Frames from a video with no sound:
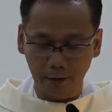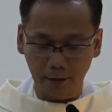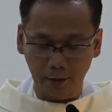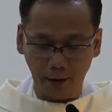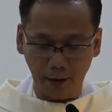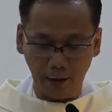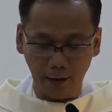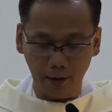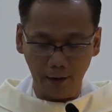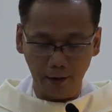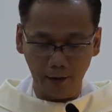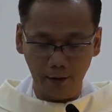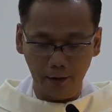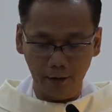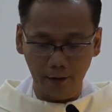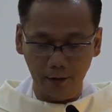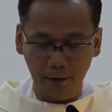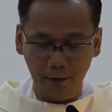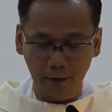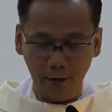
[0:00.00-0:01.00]
"Nak,
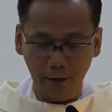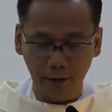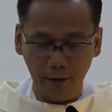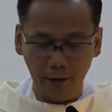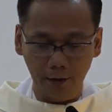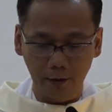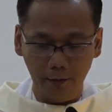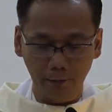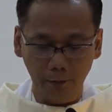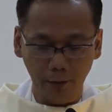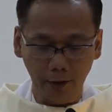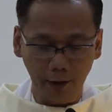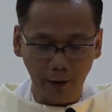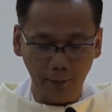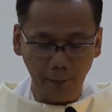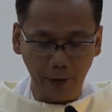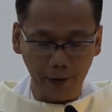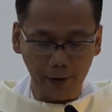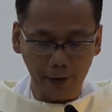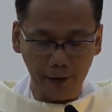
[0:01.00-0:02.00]

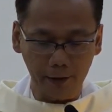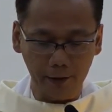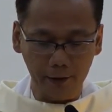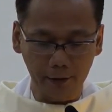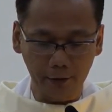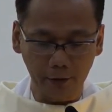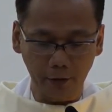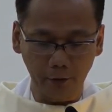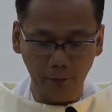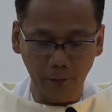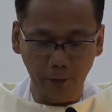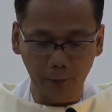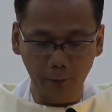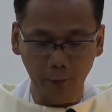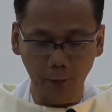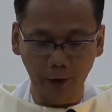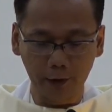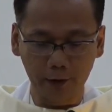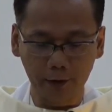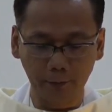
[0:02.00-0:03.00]
mengapakah engkau
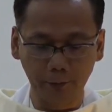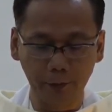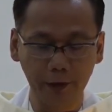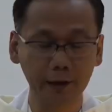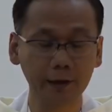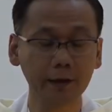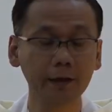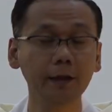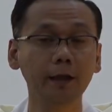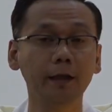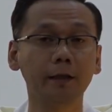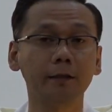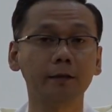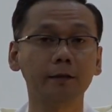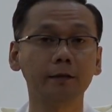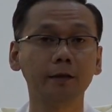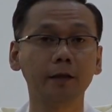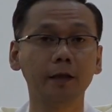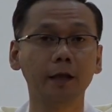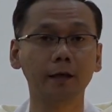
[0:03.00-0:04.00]
berbuat demikian
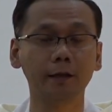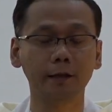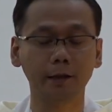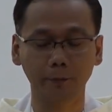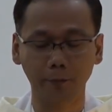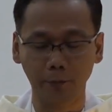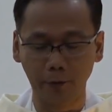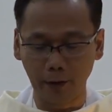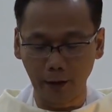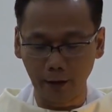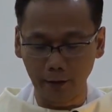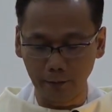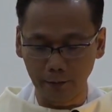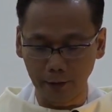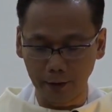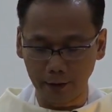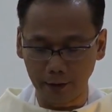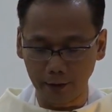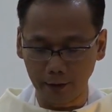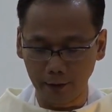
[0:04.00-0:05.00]
terhadap
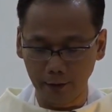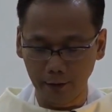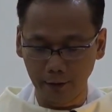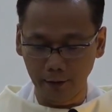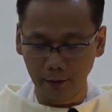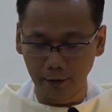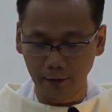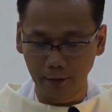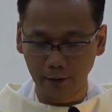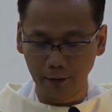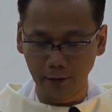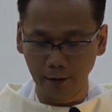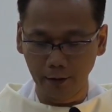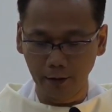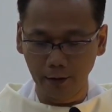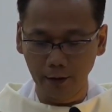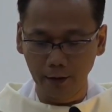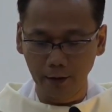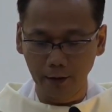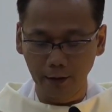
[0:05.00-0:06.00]
kami?
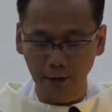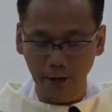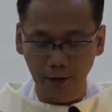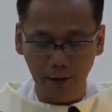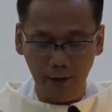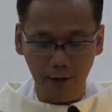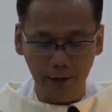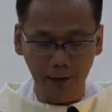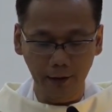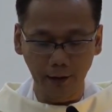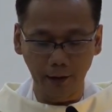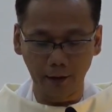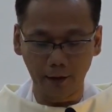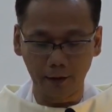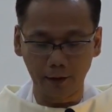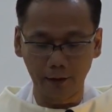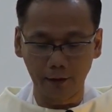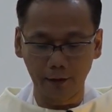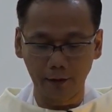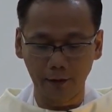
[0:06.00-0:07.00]
Lihat,
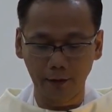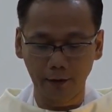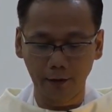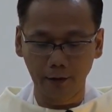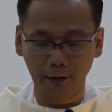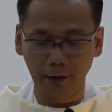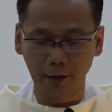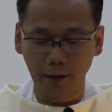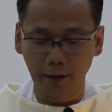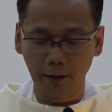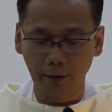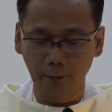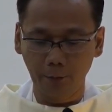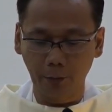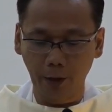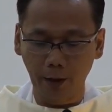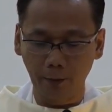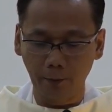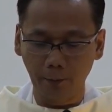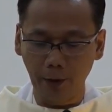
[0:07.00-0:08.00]

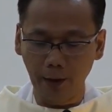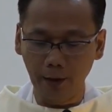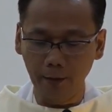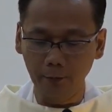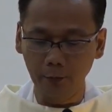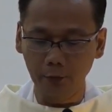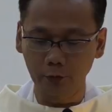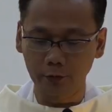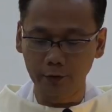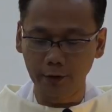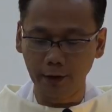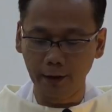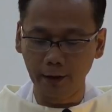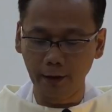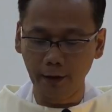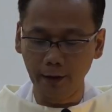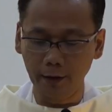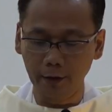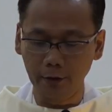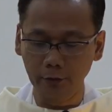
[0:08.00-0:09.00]
bapamu dan
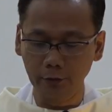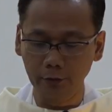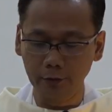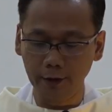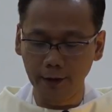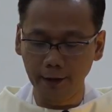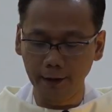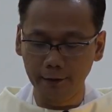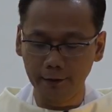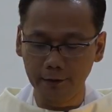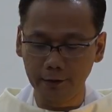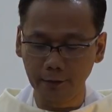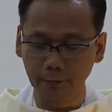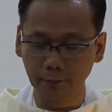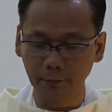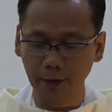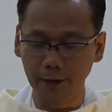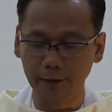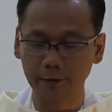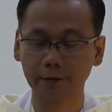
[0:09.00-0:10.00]
aku dengan
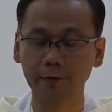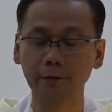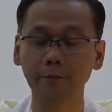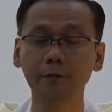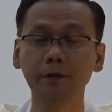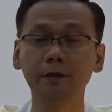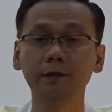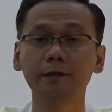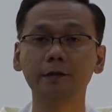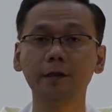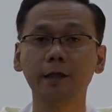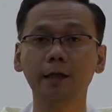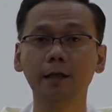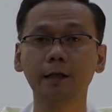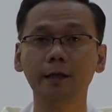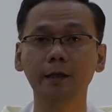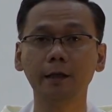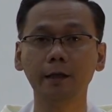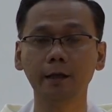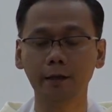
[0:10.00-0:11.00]
cemas
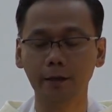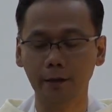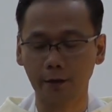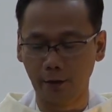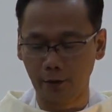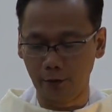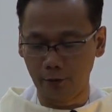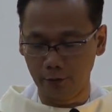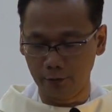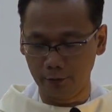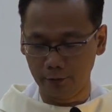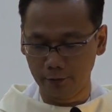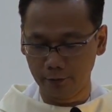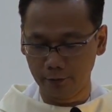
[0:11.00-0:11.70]
mencari engkau."